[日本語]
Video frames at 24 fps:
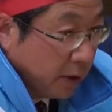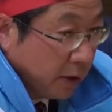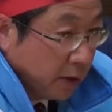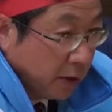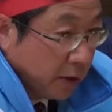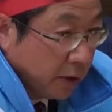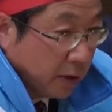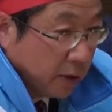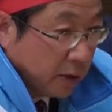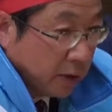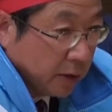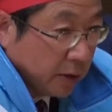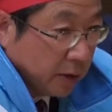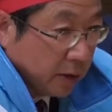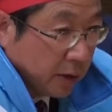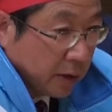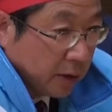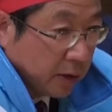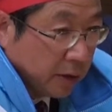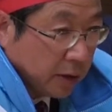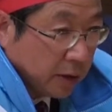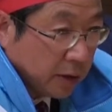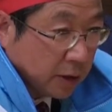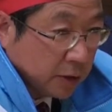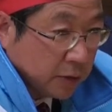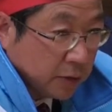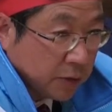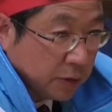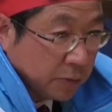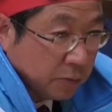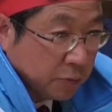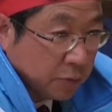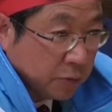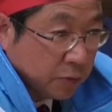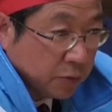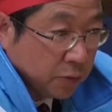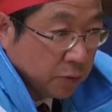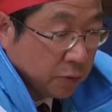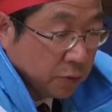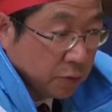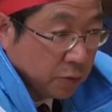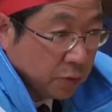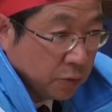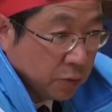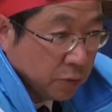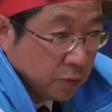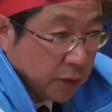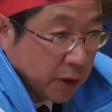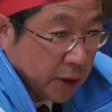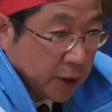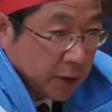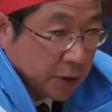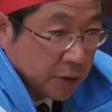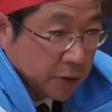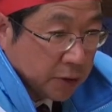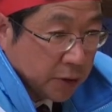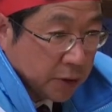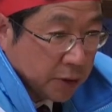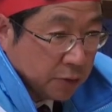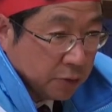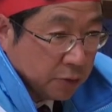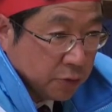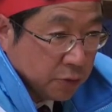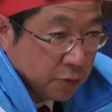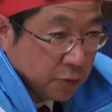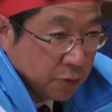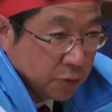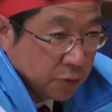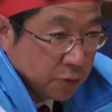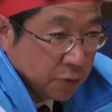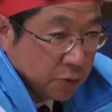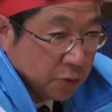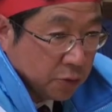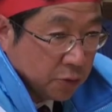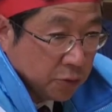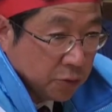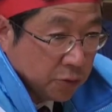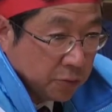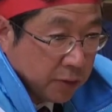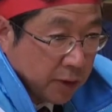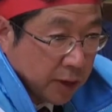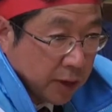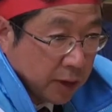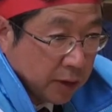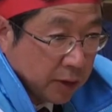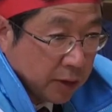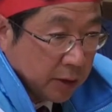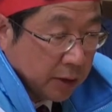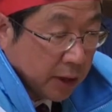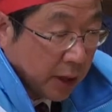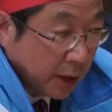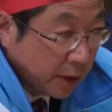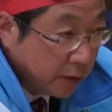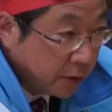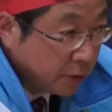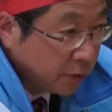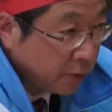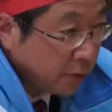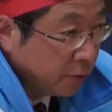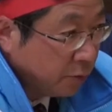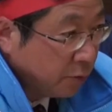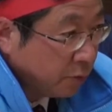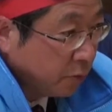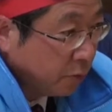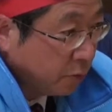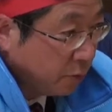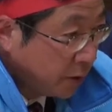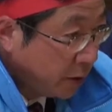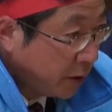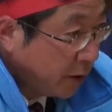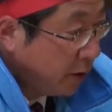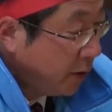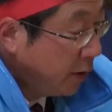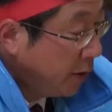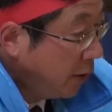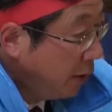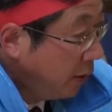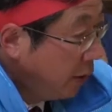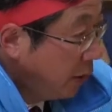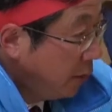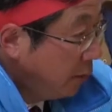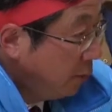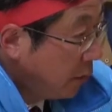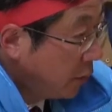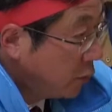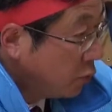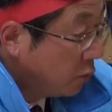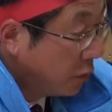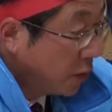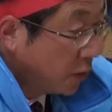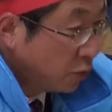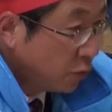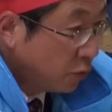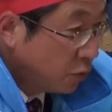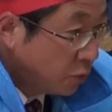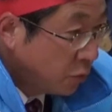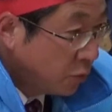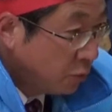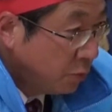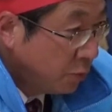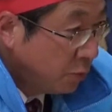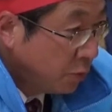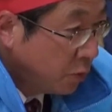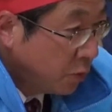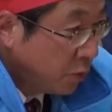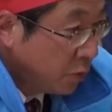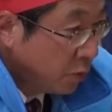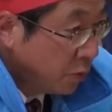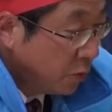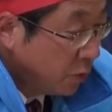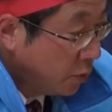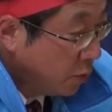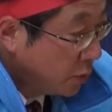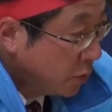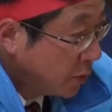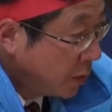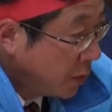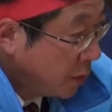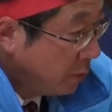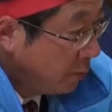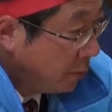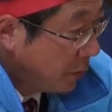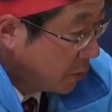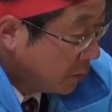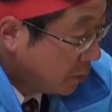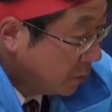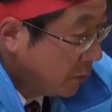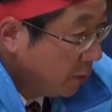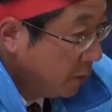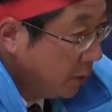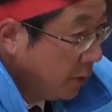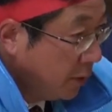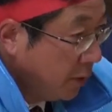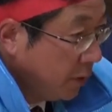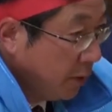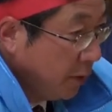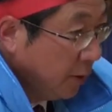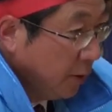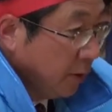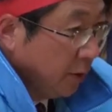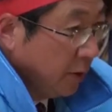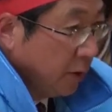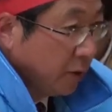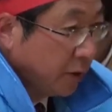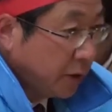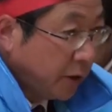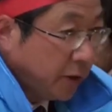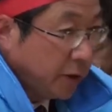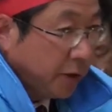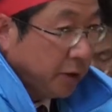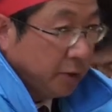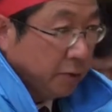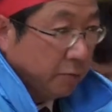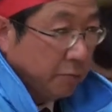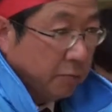あなかなか全部のことを解決できる状況にはないっていうことで、まあ、そんな取り組みもしていますで